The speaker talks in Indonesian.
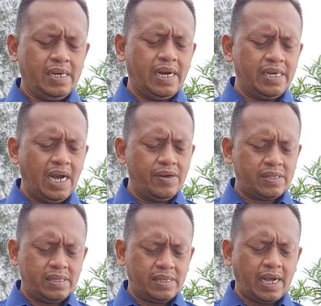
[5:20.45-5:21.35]
Dan Daud
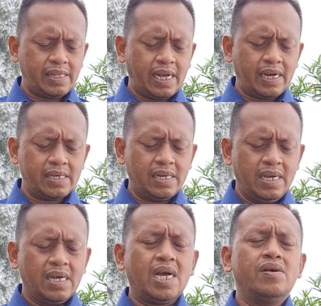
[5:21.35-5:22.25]
katakan
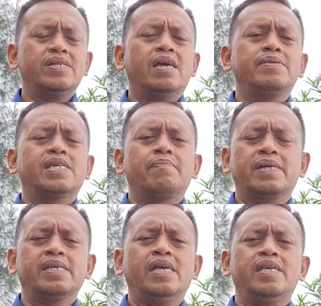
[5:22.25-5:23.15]
kalau dia bisa
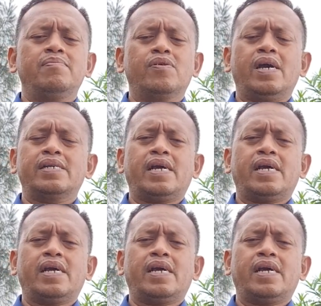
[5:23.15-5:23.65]
bernyanyi bukan